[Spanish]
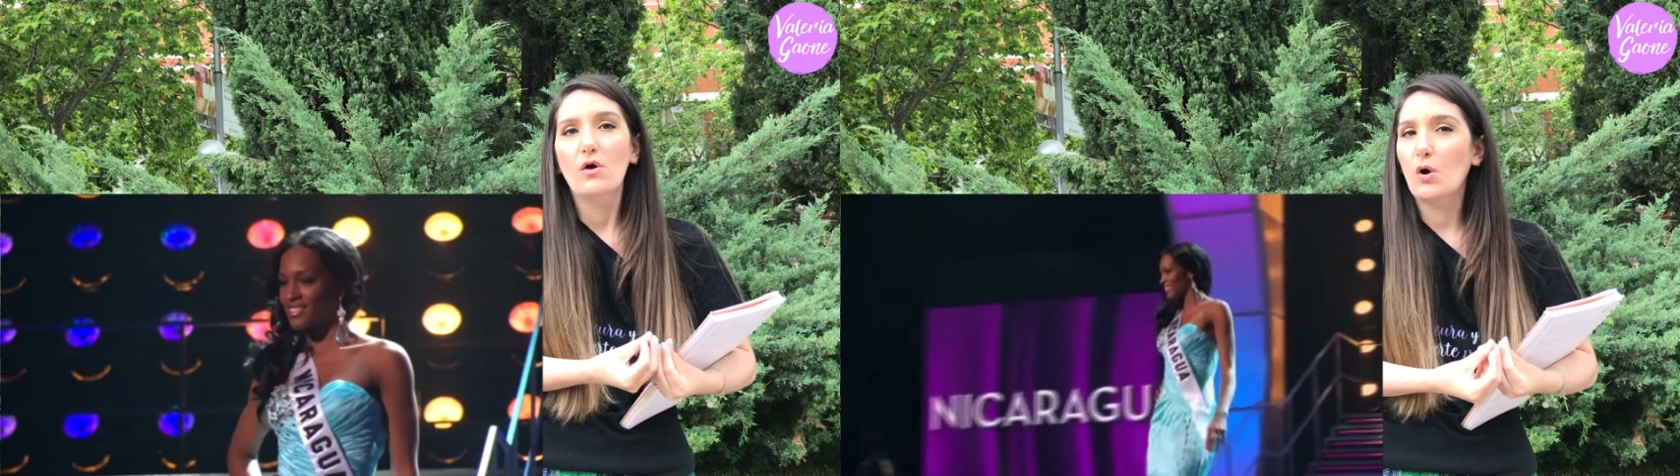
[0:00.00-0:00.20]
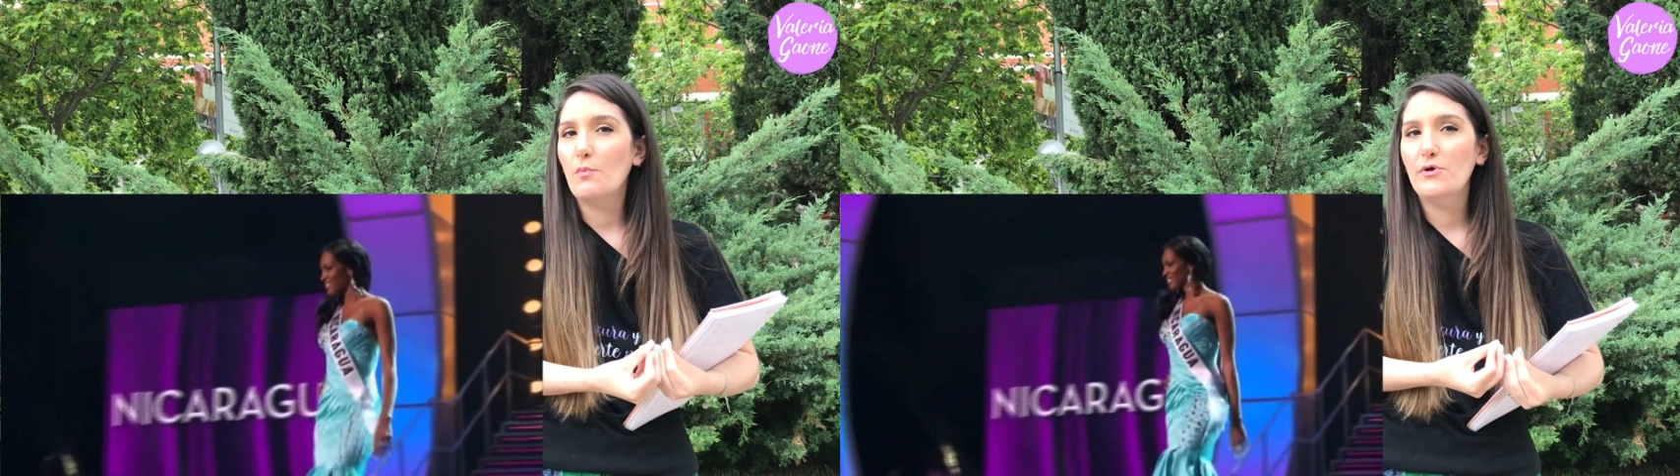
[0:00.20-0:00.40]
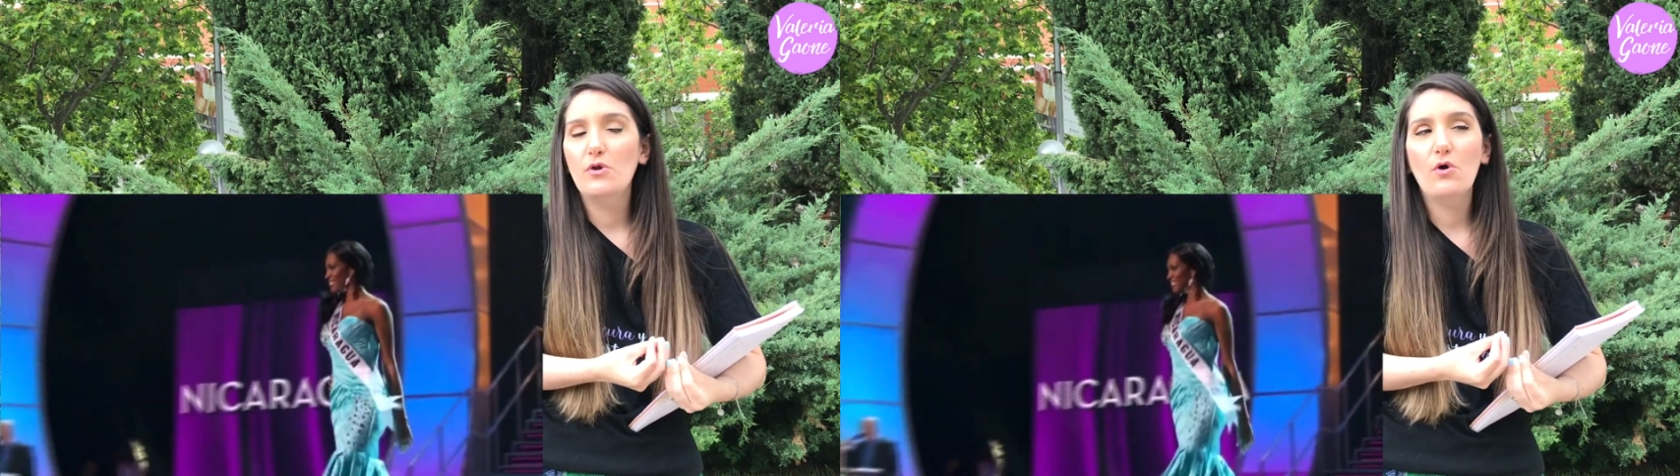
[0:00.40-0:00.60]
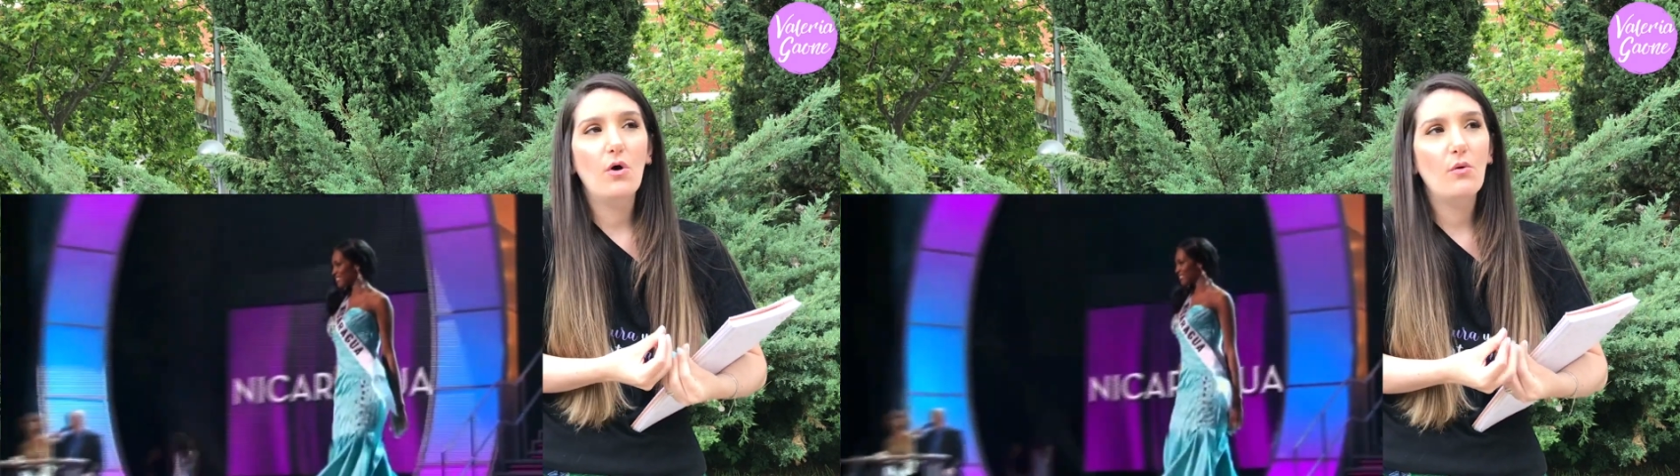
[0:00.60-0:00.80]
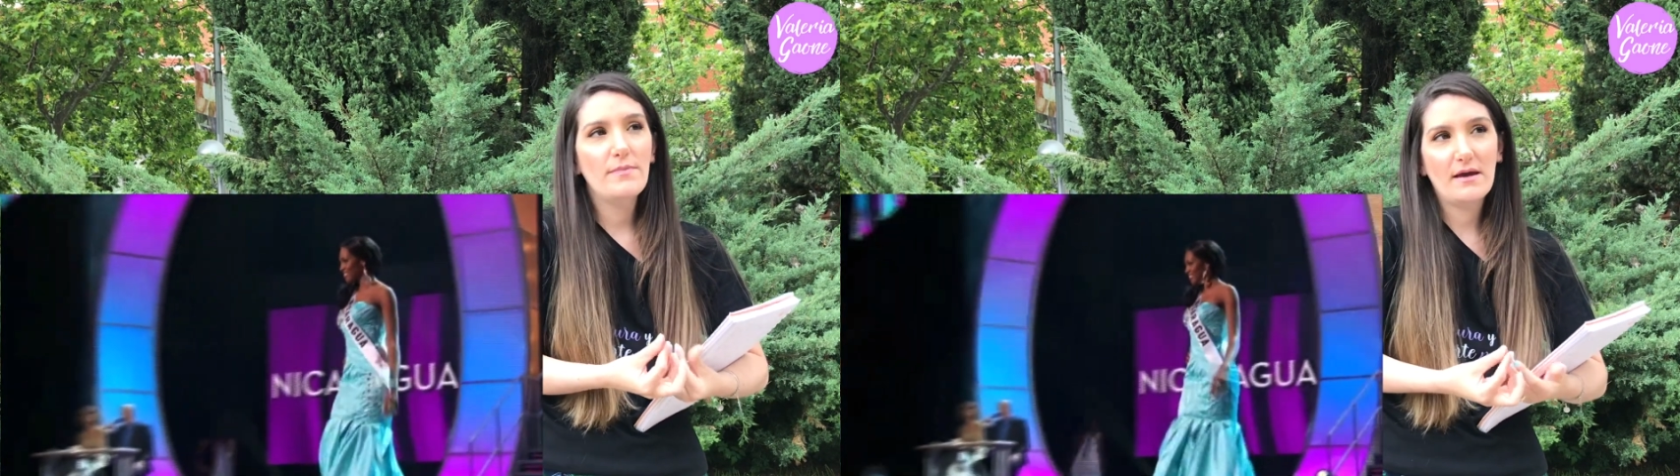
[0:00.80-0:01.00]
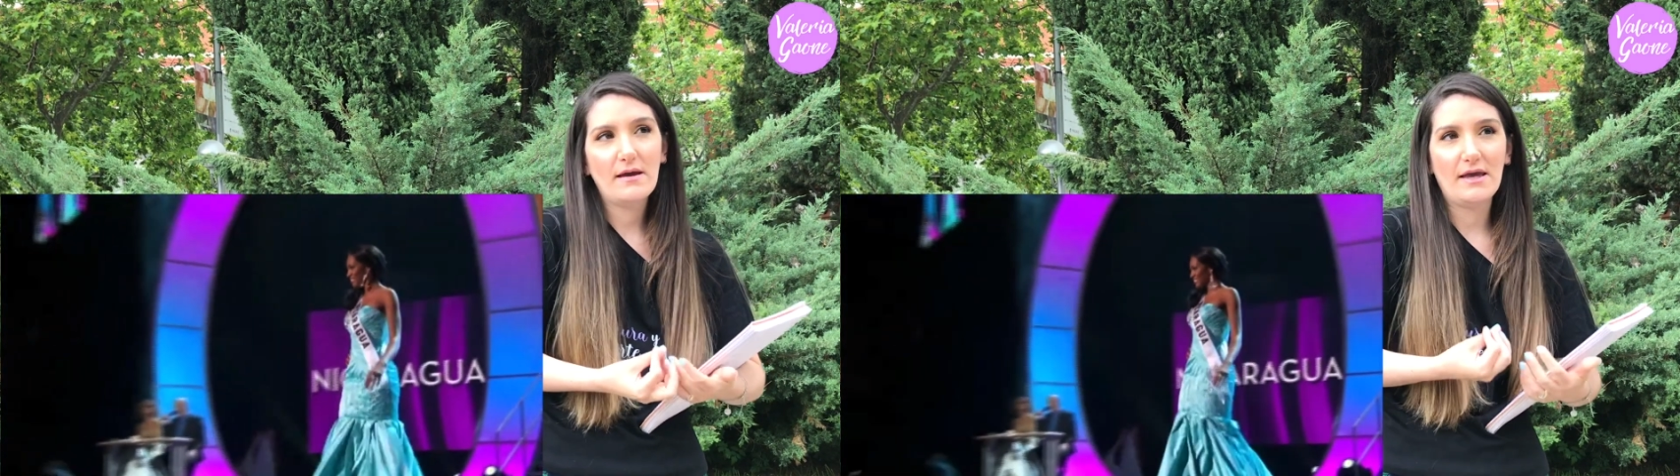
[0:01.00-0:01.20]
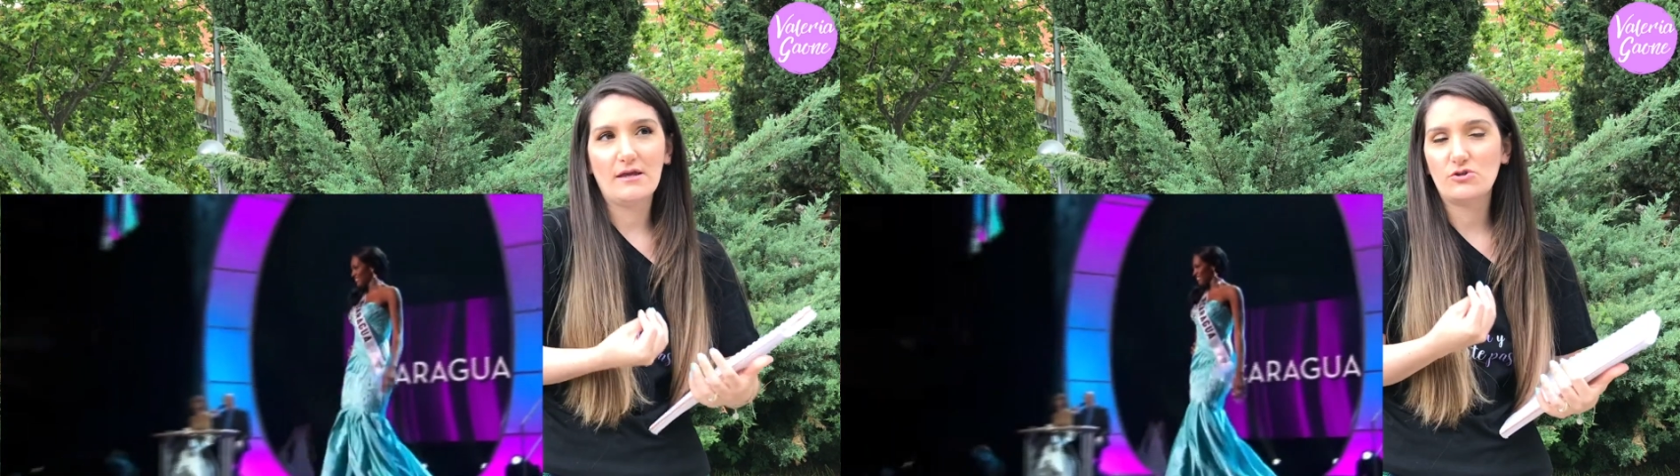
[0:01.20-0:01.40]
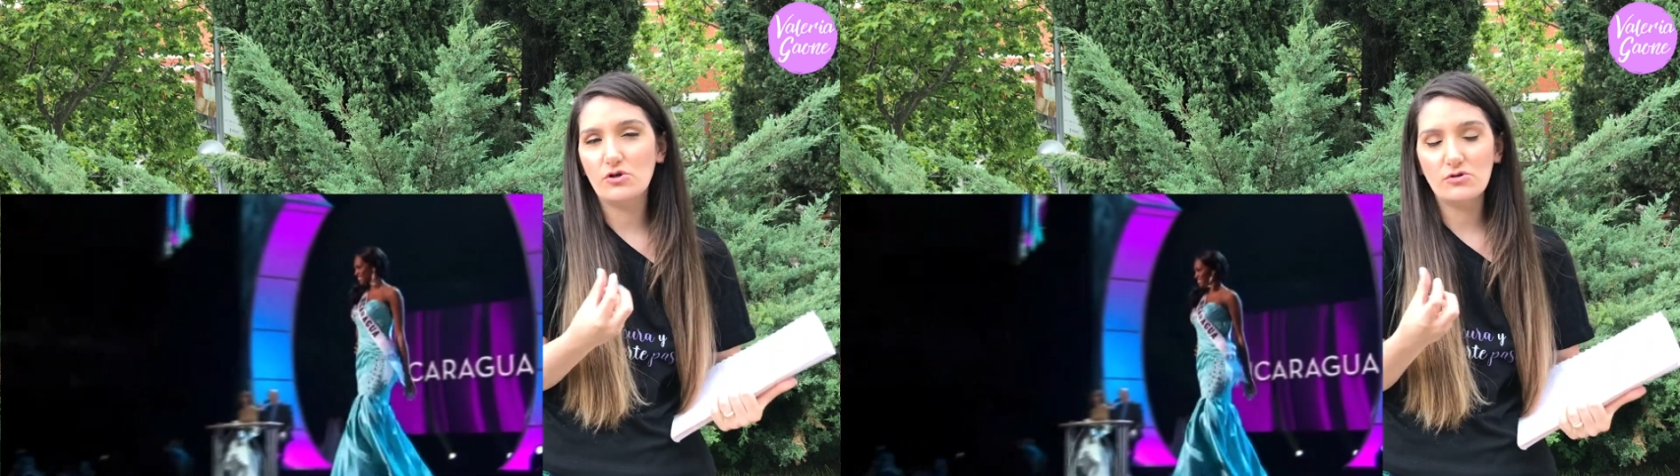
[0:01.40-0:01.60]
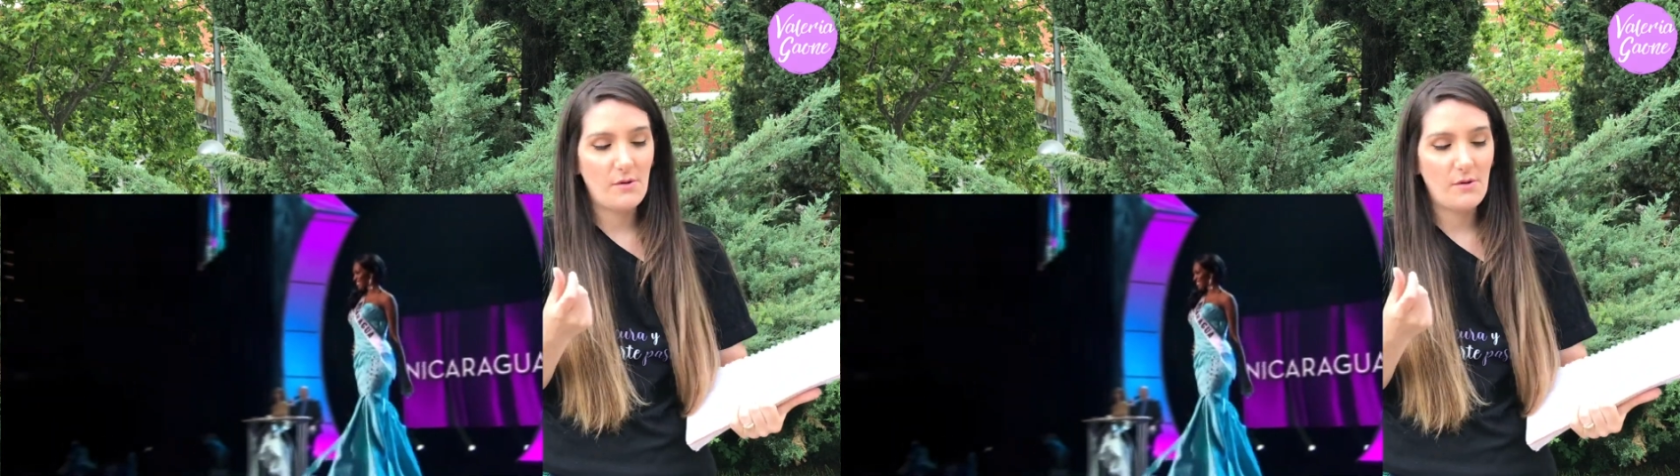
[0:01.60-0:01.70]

como no bien hecho,